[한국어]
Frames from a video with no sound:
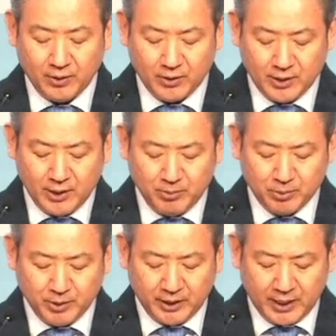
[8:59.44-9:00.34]
오늘 이
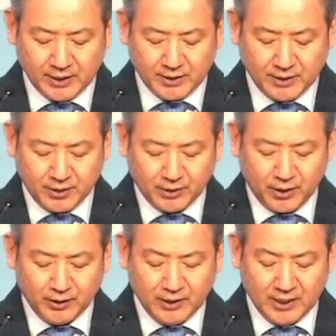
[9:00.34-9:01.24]
부분에 대해서
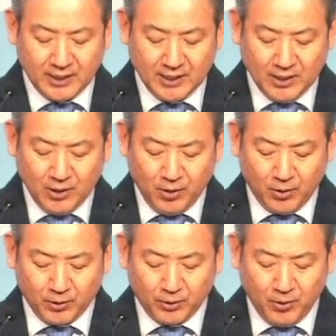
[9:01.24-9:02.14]
성경은
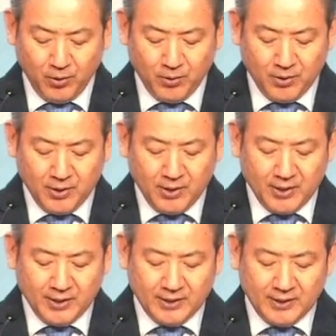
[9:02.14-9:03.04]
오늘도
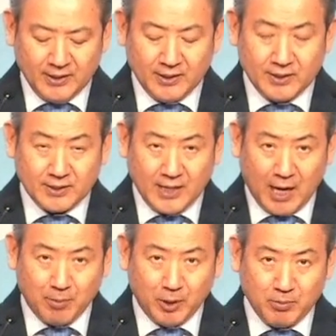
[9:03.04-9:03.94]

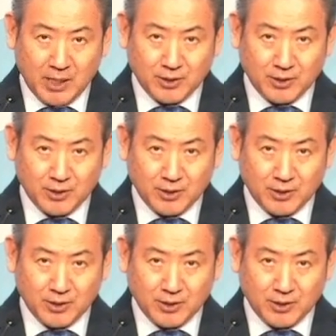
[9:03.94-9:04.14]
잠언